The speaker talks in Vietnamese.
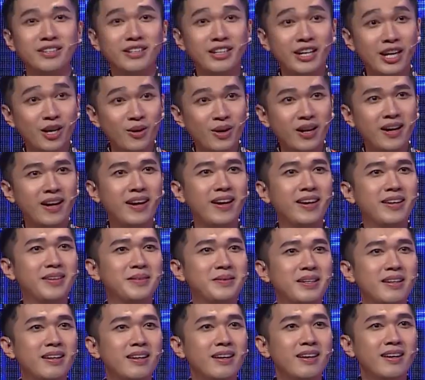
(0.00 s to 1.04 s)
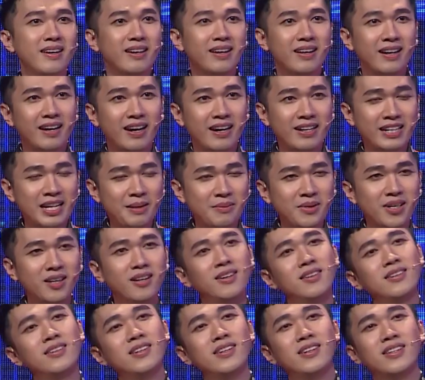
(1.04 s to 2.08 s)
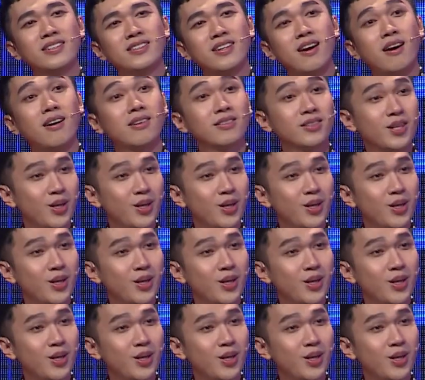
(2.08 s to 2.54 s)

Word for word: New Delhi. Anh Nam Cường lựa chọn